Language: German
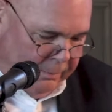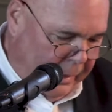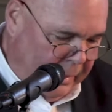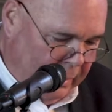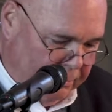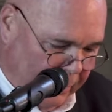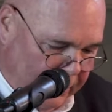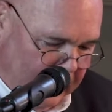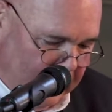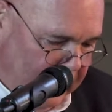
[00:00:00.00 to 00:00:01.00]
bei der
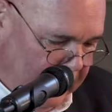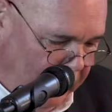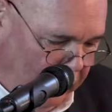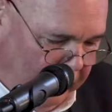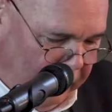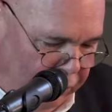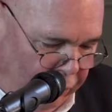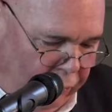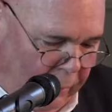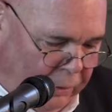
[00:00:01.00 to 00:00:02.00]
bäuerlichen
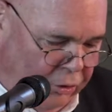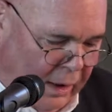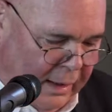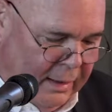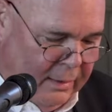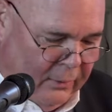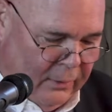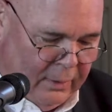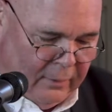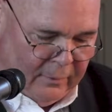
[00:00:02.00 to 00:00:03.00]
Erzeugmannschaft Schwäbisch Hall.
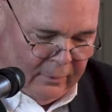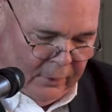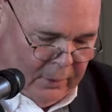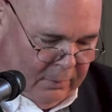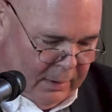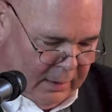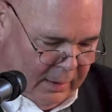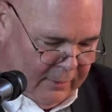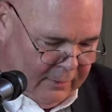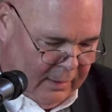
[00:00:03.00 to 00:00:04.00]
Und es freut mich,
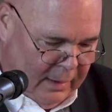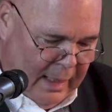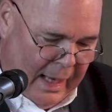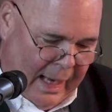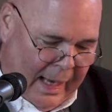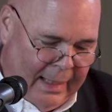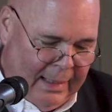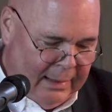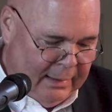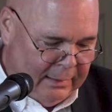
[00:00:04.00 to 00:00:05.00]
dass
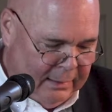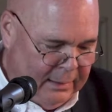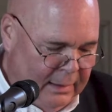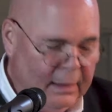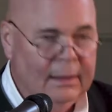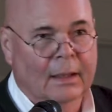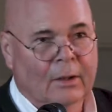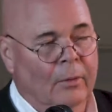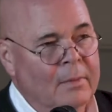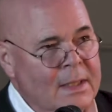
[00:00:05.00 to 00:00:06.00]
alle
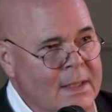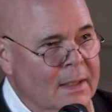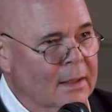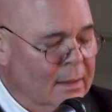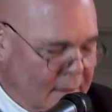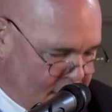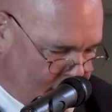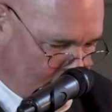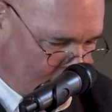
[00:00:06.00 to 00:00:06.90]
gekommen sind,